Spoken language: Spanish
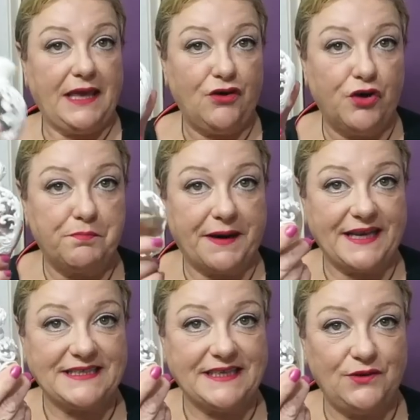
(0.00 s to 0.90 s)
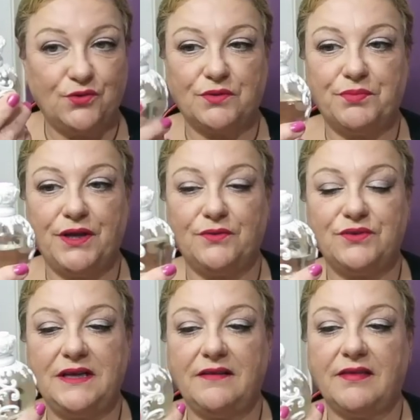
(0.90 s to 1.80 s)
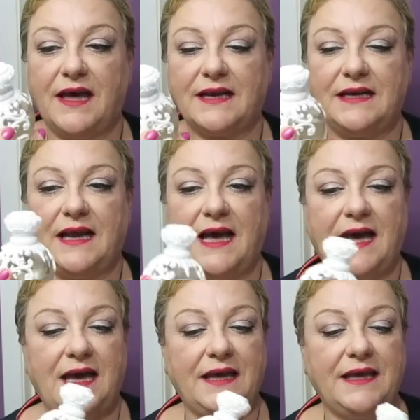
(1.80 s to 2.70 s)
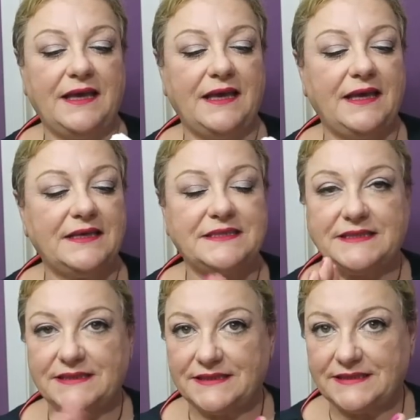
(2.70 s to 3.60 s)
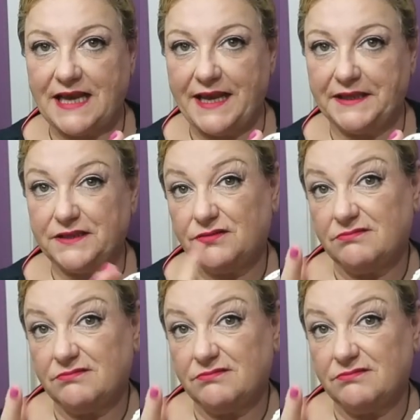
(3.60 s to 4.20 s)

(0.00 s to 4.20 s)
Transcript: Y hoy para este look voy a utilizar la eh, Saint